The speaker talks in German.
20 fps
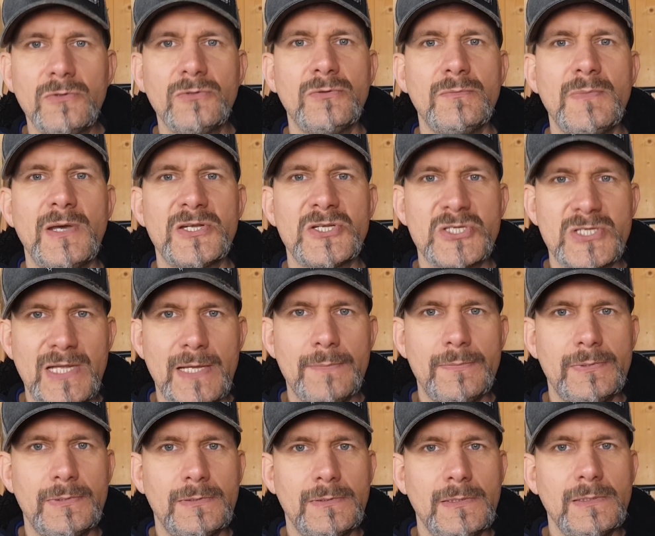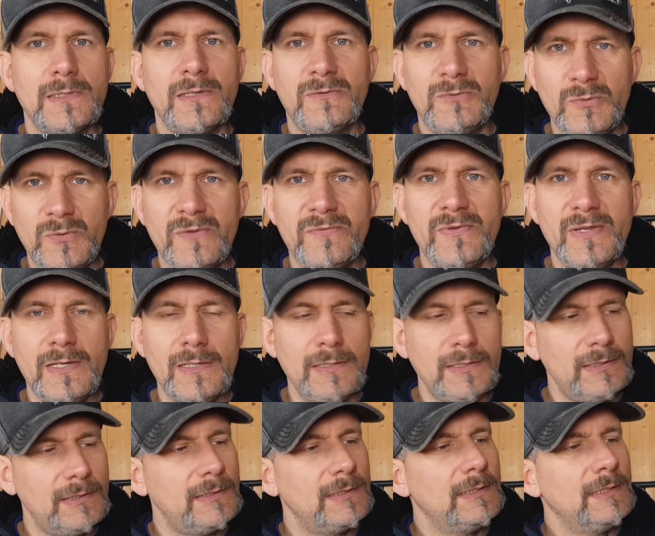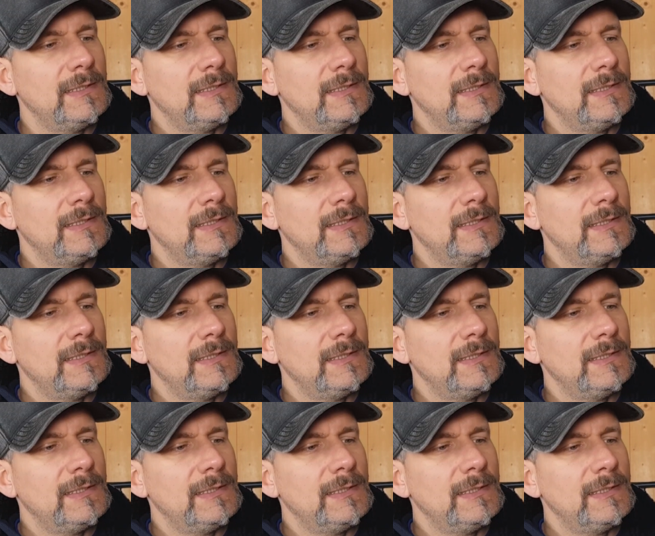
automatisch ab. Das tut er wirklich.